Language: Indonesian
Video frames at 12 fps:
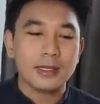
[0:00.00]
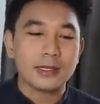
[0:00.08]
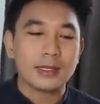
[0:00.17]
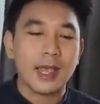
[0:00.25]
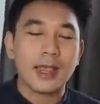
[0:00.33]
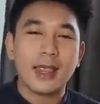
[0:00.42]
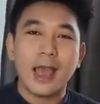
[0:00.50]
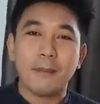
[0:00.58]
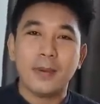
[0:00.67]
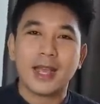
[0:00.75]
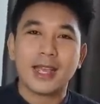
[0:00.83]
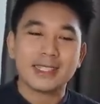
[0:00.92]
saya
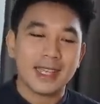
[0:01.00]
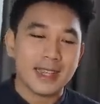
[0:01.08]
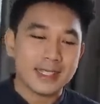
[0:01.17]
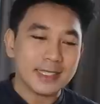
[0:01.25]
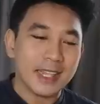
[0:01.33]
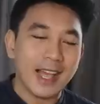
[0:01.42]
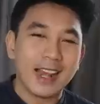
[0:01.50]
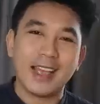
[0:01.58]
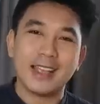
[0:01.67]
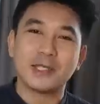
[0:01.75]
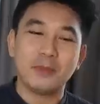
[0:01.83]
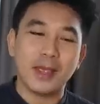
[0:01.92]
apakah saya
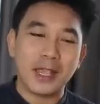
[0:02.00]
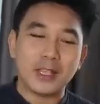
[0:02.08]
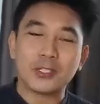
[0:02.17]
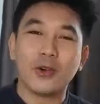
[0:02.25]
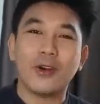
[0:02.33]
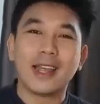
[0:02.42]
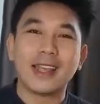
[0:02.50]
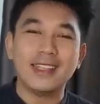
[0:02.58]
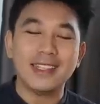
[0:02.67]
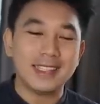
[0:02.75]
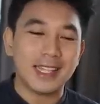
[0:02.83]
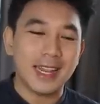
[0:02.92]
salah sebagai seorang
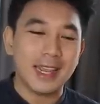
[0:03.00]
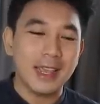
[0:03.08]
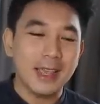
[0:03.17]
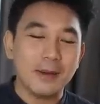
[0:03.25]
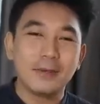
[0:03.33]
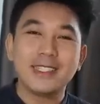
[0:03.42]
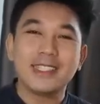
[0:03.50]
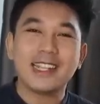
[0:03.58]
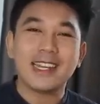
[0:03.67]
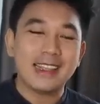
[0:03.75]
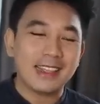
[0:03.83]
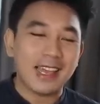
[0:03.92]
istri
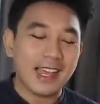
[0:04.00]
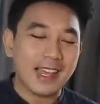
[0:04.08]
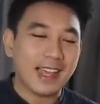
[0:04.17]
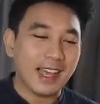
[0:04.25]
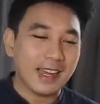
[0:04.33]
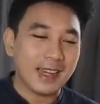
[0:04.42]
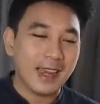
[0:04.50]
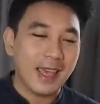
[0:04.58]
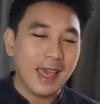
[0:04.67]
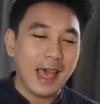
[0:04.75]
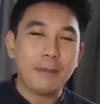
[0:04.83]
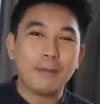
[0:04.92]
menceritakan
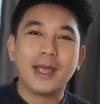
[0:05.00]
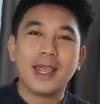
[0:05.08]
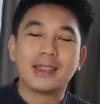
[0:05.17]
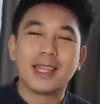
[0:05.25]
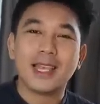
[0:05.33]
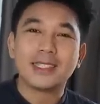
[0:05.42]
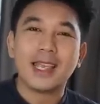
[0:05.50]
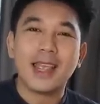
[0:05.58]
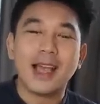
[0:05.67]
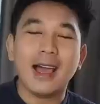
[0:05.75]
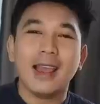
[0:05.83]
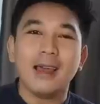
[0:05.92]
apa yang telah
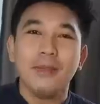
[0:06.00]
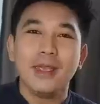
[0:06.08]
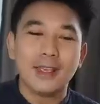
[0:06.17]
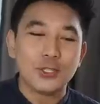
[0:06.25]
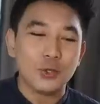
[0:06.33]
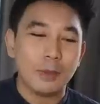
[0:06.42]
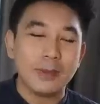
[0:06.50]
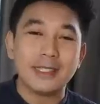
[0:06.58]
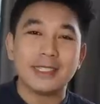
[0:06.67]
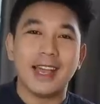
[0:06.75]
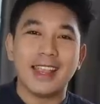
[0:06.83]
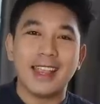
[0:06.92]
saya alami ke suami
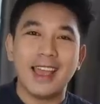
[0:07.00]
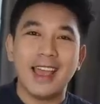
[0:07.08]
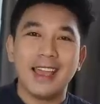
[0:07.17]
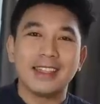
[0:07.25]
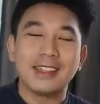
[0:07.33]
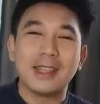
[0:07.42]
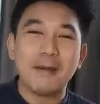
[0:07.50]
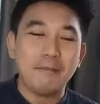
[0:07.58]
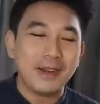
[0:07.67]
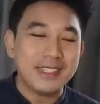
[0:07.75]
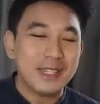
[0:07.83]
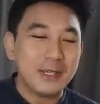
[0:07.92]
saya tentang
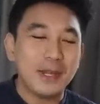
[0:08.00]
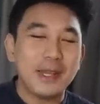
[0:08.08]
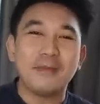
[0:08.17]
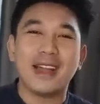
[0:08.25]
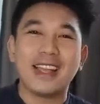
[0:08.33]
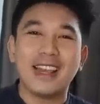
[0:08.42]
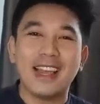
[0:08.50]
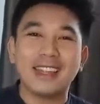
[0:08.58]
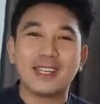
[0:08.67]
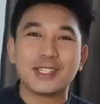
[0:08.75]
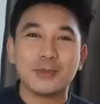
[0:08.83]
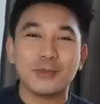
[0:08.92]
peristiwa di
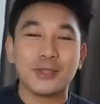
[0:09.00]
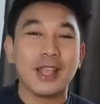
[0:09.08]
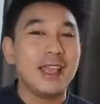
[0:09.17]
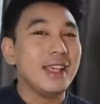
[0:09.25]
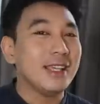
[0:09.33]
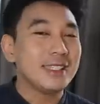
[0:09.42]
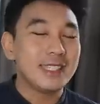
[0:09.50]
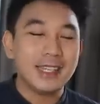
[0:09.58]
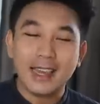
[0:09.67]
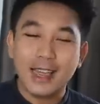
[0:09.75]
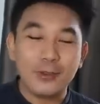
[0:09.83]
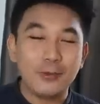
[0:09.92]
Magelang tersebut.
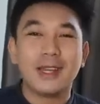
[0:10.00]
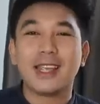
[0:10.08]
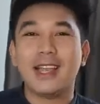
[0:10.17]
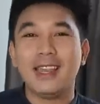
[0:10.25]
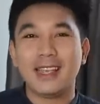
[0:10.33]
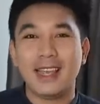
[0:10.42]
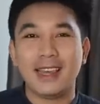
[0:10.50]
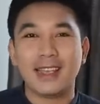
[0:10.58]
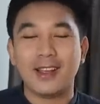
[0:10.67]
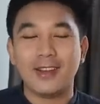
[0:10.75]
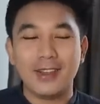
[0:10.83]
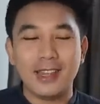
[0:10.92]
Selalu
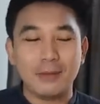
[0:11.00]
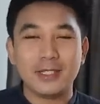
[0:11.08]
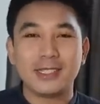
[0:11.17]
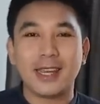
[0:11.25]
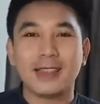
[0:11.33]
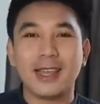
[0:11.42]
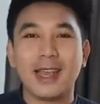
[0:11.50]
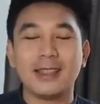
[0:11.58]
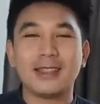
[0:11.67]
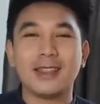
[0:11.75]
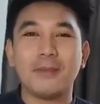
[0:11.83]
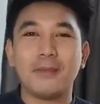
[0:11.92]
berkali-kali kalau dia
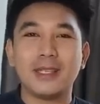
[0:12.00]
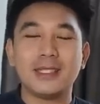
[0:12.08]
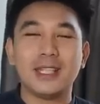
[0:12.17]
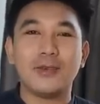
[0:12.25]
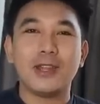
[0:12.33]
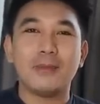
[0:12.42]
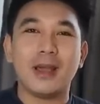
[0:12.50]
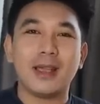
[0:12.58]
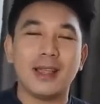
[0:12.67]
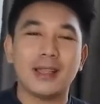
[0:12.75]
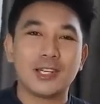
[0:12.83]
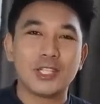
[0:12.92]
menceritakan tentang peristiwa di
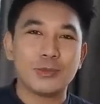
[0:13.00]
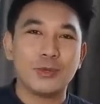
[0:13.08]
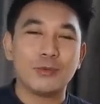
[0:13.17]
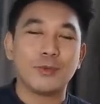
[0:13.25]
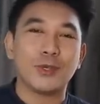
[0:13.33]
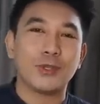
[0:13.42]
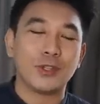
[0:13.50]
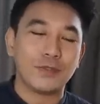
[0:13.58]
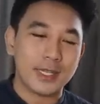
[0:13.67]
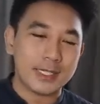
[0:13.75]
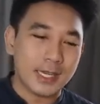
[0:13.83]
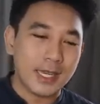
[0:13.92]
Magelang tersebut menurut
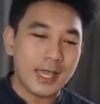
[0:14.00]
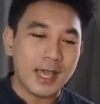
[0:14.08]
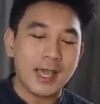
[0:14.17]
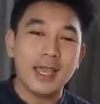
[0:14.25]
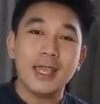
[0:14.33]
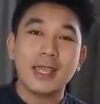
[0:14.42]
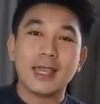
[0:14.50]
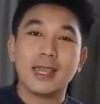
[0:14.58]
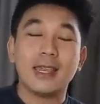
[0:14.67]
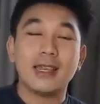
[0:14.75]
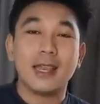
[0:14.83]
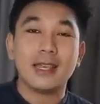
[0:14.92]
versi dia,
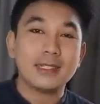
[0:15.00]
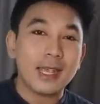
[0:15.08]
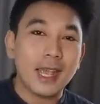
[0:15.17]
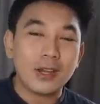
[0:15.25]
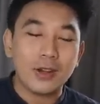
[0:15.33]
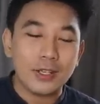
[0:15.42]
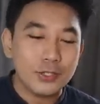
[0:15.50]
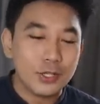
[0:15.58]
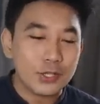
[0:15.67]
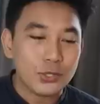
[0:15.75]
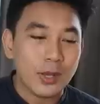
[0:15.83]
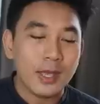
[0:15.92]
dia dilecehkan oleh
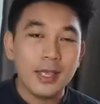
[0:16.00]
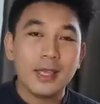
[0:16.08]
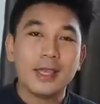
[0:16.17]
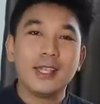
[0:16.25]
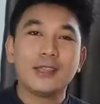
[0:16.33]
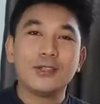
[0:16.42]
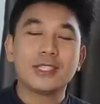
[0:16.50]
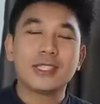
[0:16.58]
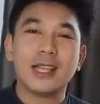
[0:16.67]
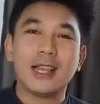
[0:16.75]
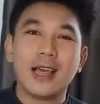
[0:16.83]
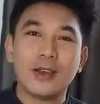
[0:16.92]
Joshua, itu
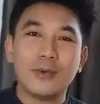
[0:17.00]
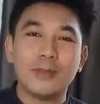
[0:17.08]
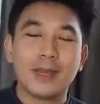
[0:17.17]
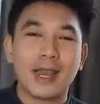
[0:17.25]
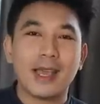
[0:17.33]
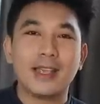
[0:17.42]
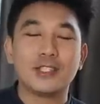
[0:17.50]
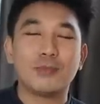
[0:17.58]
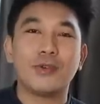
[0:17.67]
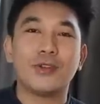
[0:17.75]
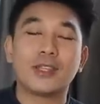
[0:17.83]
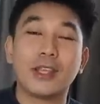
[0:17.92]
selalu menangis
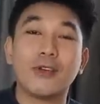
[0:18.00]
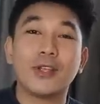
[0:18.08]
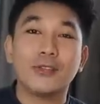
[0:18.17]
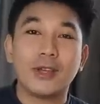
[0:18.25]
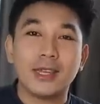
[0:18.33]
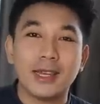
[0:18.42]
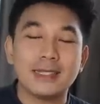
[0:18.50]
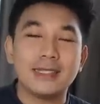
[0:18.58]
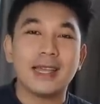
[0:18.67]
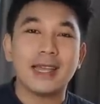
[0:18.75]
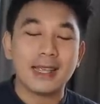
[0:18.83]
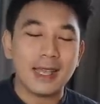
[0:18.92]
menurut aku itu adalah
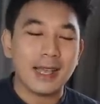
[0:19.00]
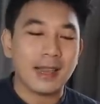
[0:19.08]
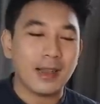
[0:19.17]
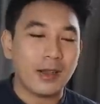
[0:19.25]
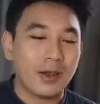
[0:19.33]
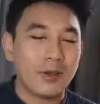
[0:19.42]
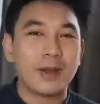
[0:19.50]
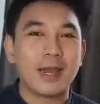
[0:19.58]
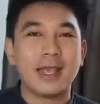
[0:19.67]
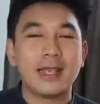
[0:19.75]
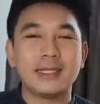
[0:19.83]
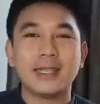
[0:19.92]
janggal. Kalau
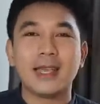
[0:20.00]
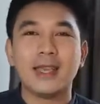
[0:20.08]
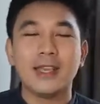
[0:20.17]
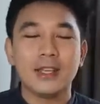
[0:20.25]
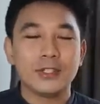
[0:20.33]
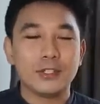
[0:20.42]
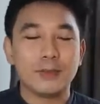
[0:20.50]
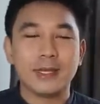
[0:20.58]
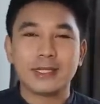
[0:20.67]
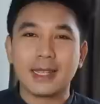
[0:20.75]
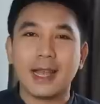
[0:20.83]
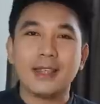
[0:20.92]
menangisnya
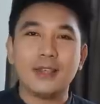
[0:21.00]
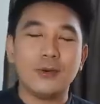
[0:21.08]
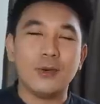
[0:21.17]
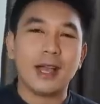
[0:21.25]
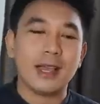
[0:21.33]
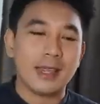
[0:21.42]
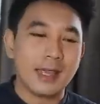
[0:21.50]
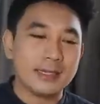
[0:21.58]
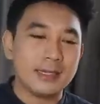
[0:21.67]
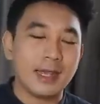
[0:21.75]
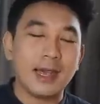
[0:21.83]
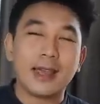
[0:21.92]
cuma sekali dua kali
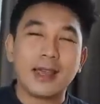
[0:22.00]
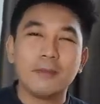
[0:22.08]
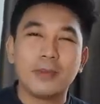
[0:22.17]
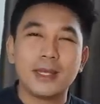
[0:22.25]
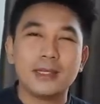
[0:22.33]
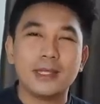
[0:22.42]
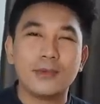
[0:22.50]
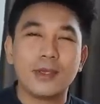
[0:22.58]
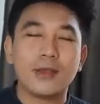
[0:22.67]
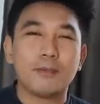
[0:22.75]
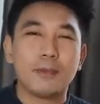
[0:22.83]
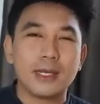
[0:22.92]
aja karena kan
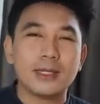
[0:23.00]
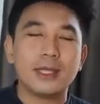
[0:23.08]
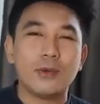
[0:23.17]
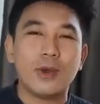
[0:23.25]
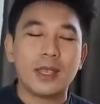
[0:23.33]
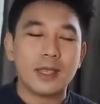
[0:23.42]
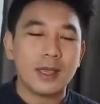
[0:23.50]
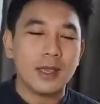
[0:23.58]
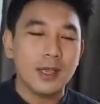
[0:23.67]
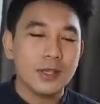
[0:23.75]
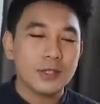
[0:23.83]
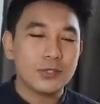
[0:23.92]
peristiwanya
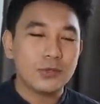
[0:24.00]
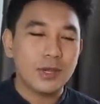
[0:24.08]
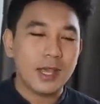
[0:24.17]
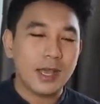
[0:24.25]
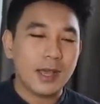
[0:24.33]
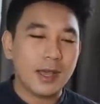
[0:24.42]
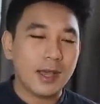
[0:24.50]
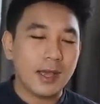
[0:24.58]
peristiwanya sudah